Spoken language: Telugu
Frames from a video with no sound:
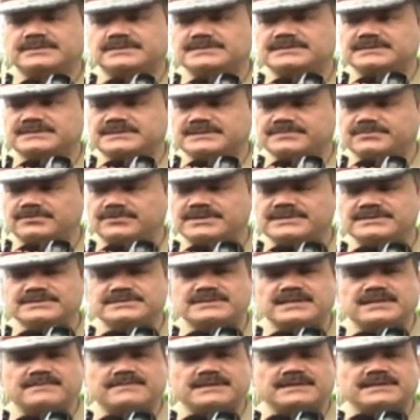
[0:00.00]
సిటీ పోలీస్
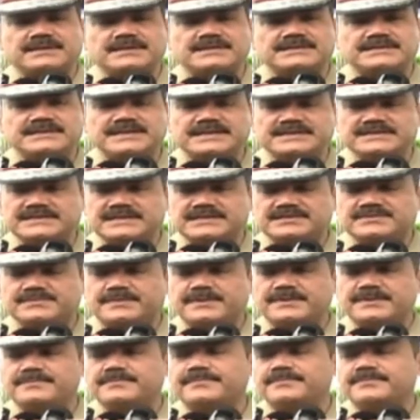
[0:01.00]
తర్వాత
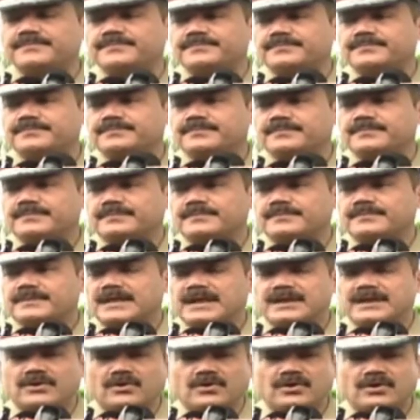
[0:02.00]
టీఎస్ఎస్పి
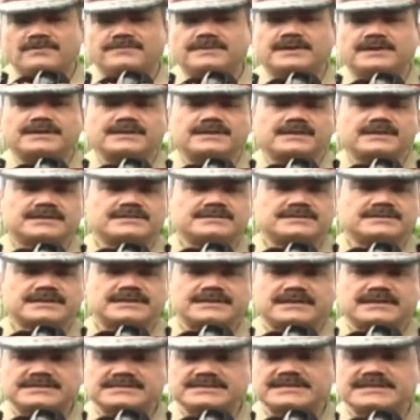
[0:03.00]
అండ్ ఆల్ వర్టికల్స్
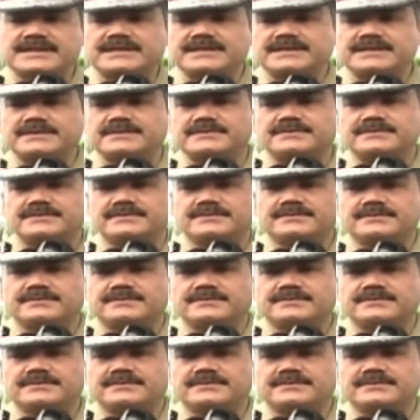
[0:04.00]
అండర్ జీఏడి